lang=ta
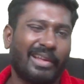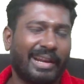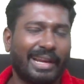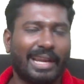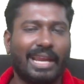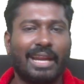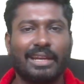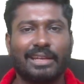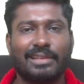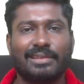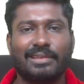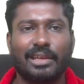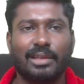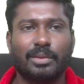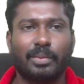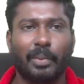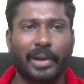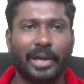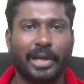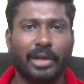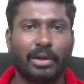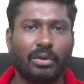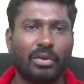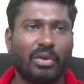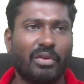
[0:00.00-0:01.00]
நிறையா டிஸ்கஸ்
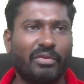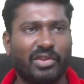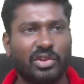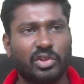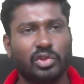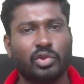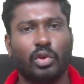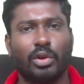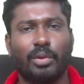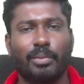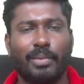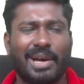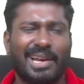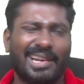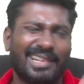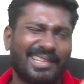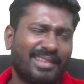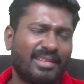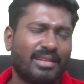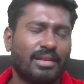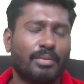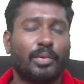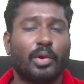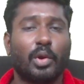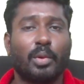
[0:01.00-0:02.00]
பண்ணிட்டு இருந்தோம் ஃபர்ஸ்ட் ஒரு மாதிரி
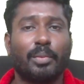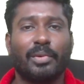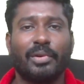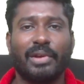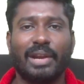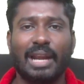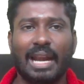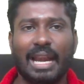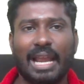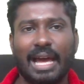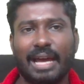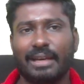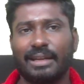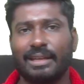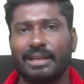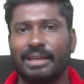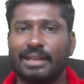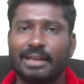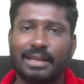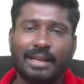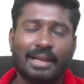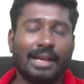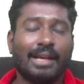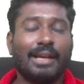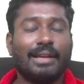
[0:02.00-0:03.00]
இருந்தது இப்போ ரொம்பவே நல்லா
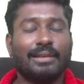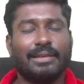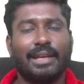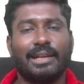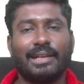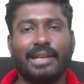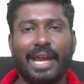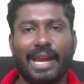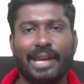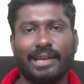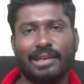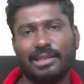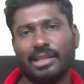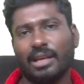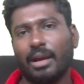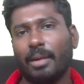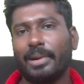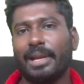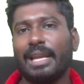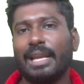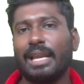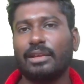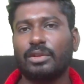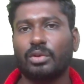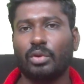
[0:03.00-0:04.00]
இருக்குது செட் ஆயிடுச்சு
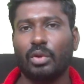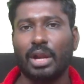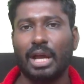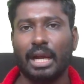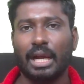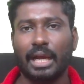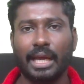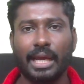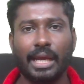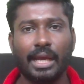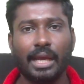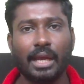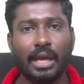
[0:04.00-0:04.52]
அப்படின்லாம் சொன்னாங்க